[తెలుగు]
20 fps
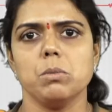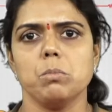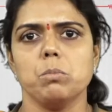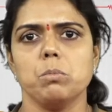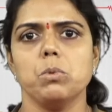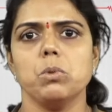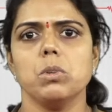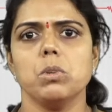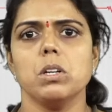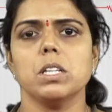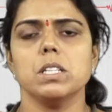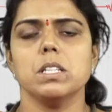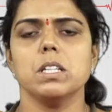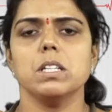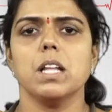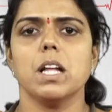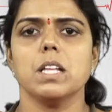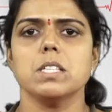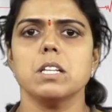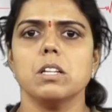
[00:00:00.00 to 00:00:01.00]
మూడో
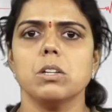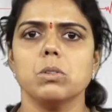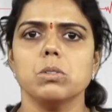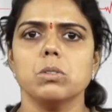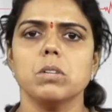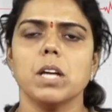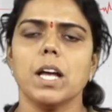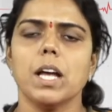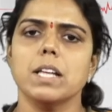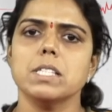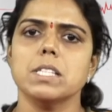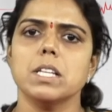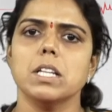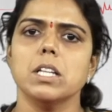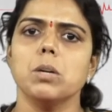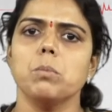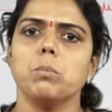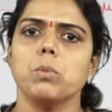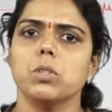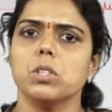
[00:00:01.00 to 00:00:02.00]
దశలోను
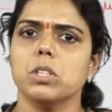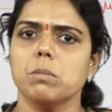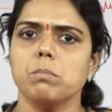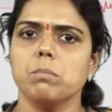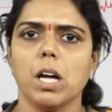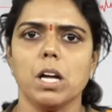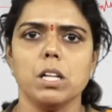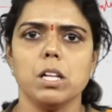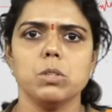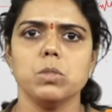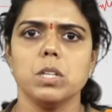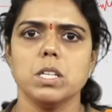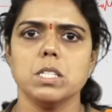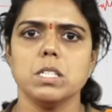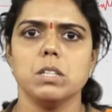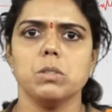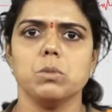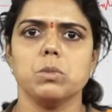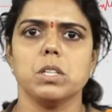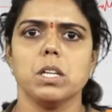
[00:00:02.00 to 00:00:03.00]
క్యాన్సర్లో మొత్తం నాలుగు
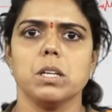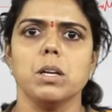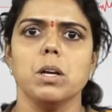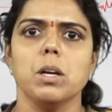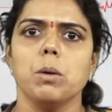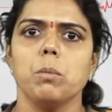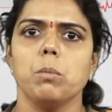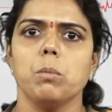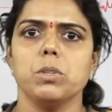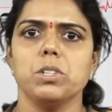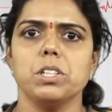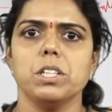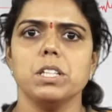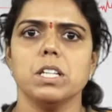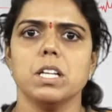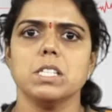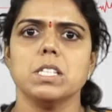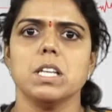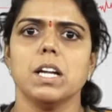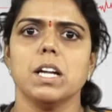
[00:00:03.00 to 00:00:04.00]
దశలు ఉంటాయి మొదటి
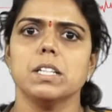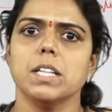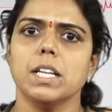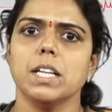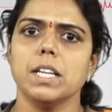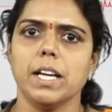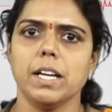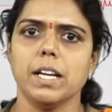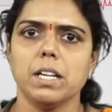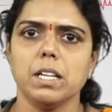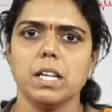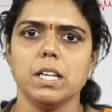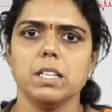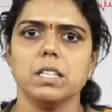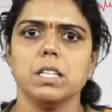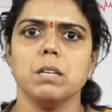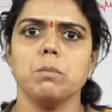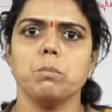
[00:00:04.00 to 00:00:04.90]
దశ అంటే ఎక్కడైతే